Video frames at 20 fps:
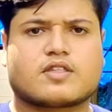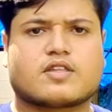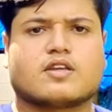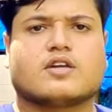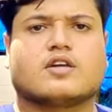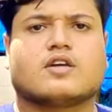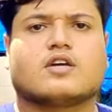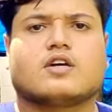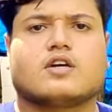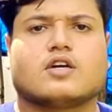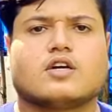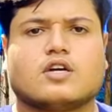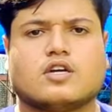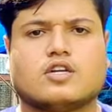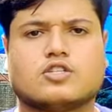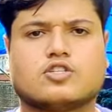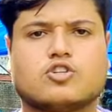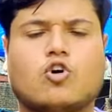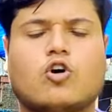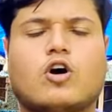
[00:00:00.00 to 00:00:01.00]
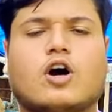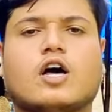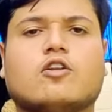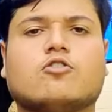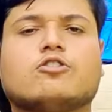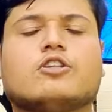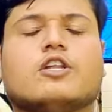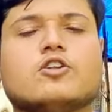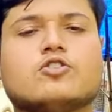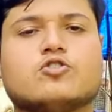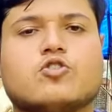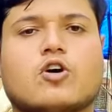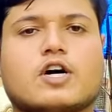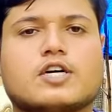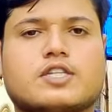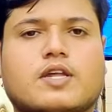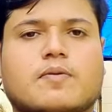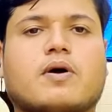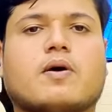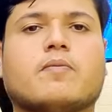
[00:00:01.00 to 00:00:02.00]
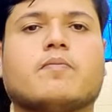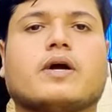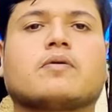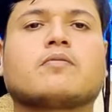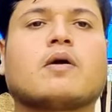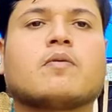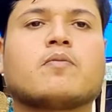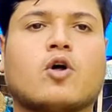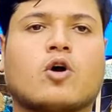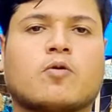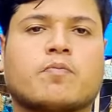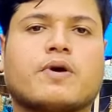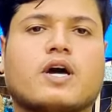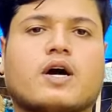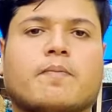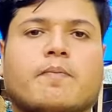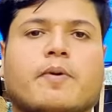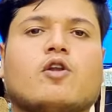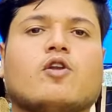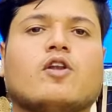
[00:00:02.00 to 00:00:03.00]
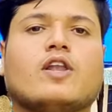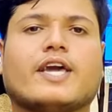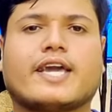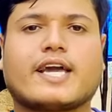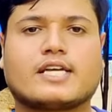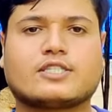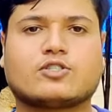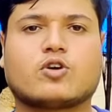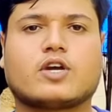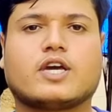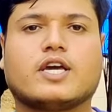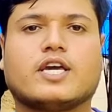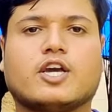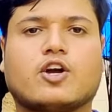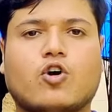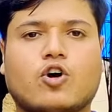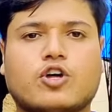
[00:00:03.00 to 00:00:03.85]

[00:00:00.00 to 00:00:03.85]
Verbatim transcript: सो हेलो जी स्वागत है आपका मयंक भाई ब्लॉग में अपन लेके आ चुके हैं एक और न्यू ब्लॉग